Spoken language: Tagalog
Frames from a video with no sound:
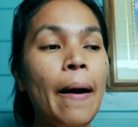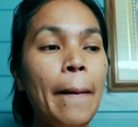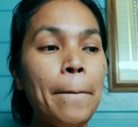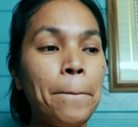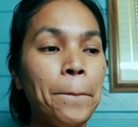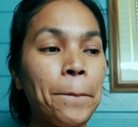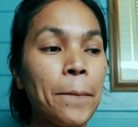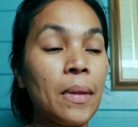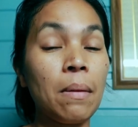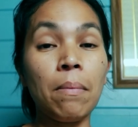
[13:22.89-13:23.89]
Um,
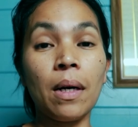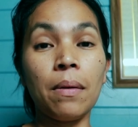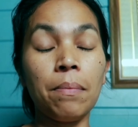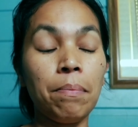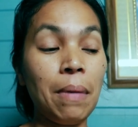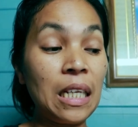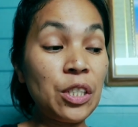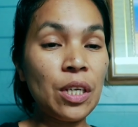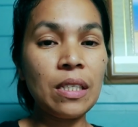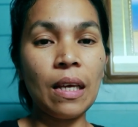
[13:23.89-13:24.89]

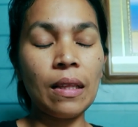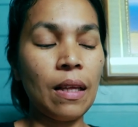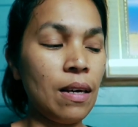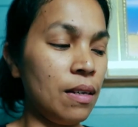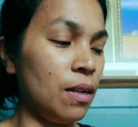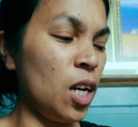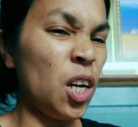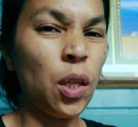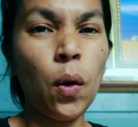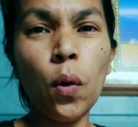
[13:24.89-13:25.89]
mag-plansya sa ta.
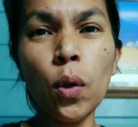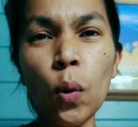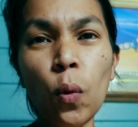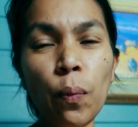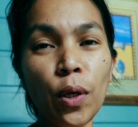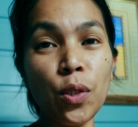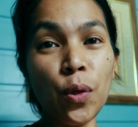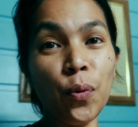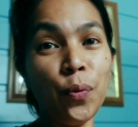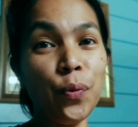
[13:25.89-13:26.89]
Tawag hindi kong plansya ko